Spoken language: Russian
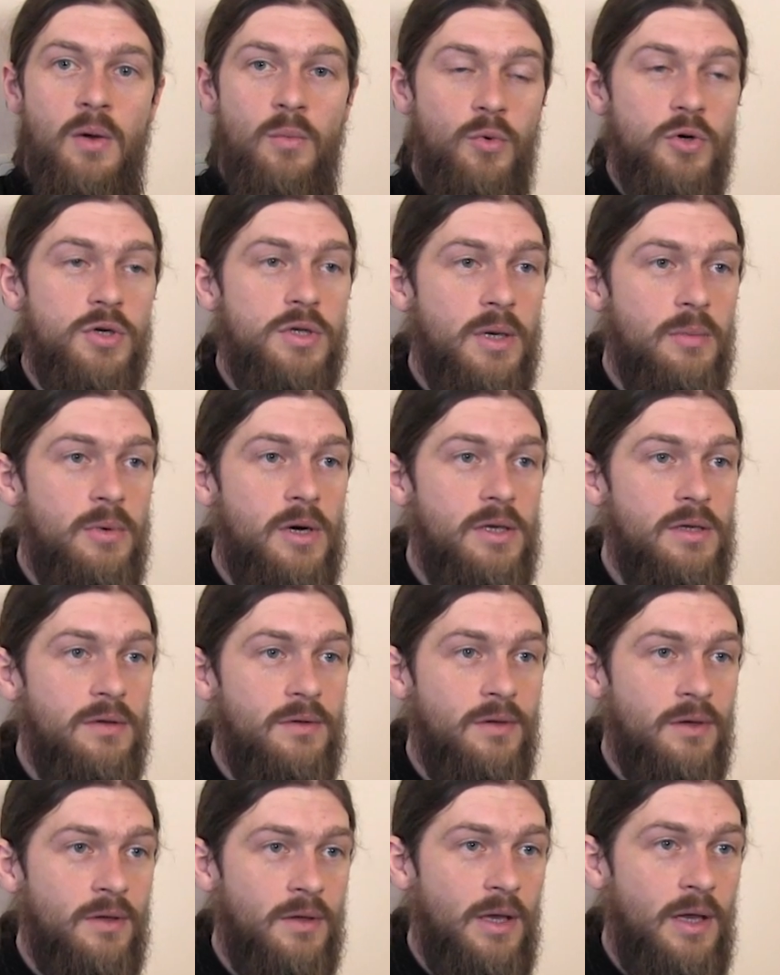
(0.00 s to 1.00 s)
можете
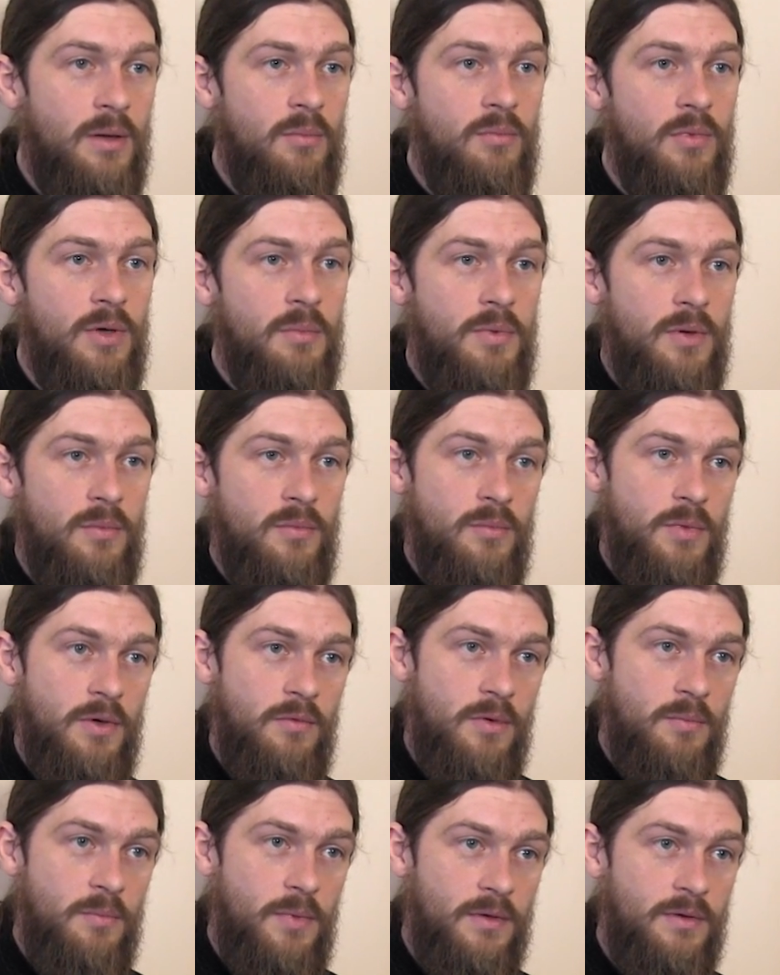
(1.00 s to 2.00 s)
обратиться к нам, мы, мы
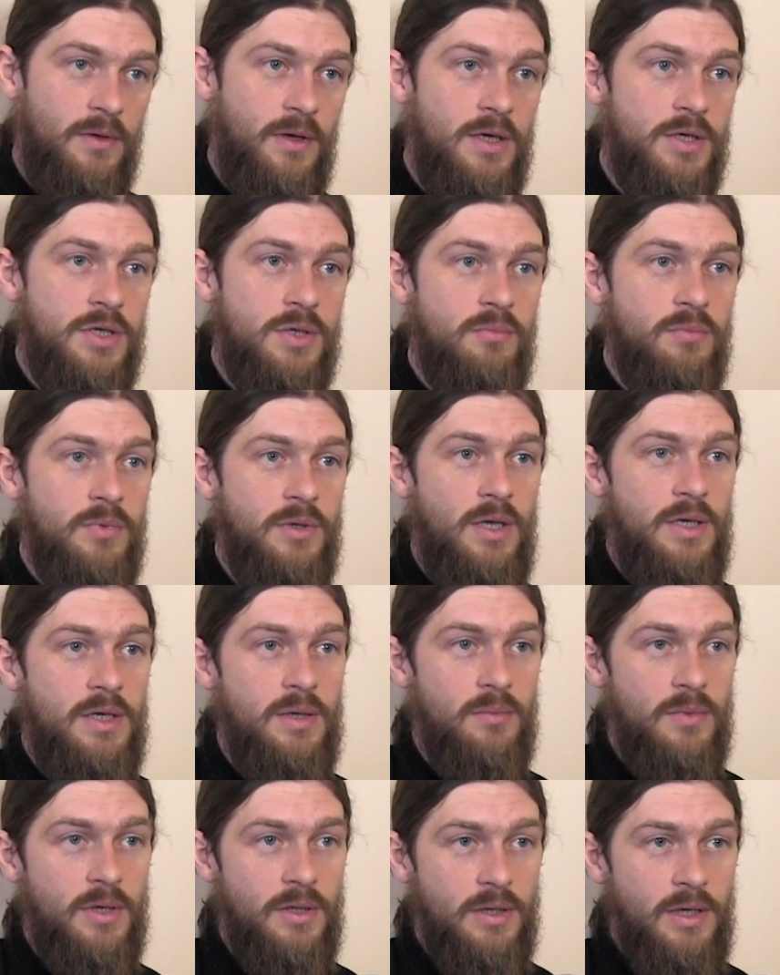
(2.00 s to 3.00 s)
вам подскажем, мы
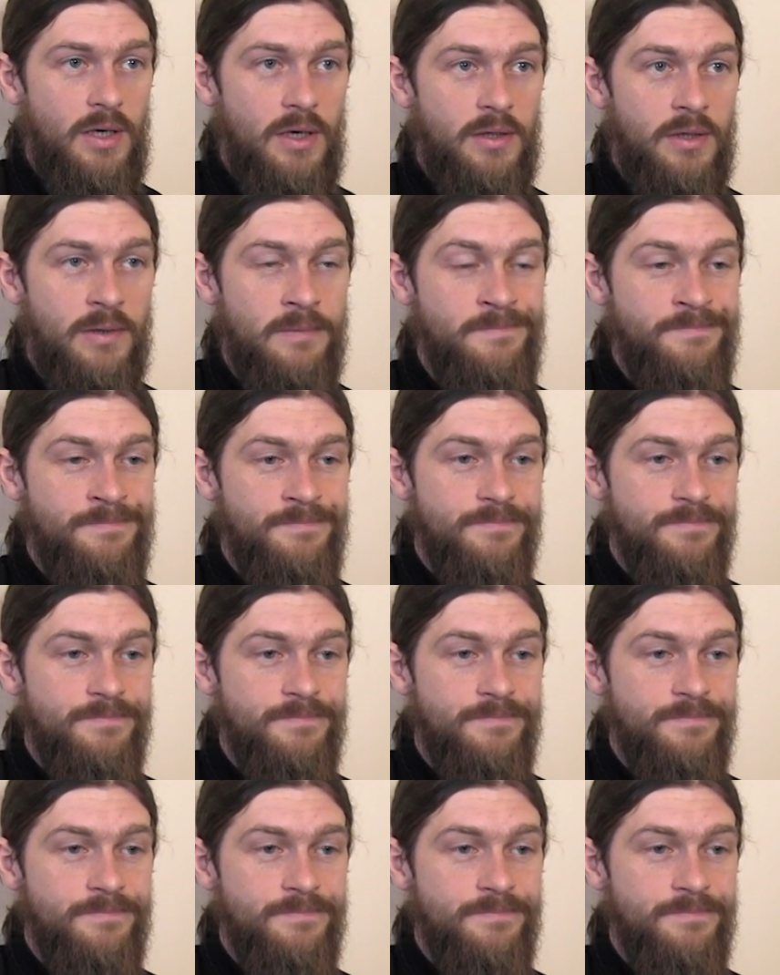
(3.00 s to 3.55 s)
дадим контакты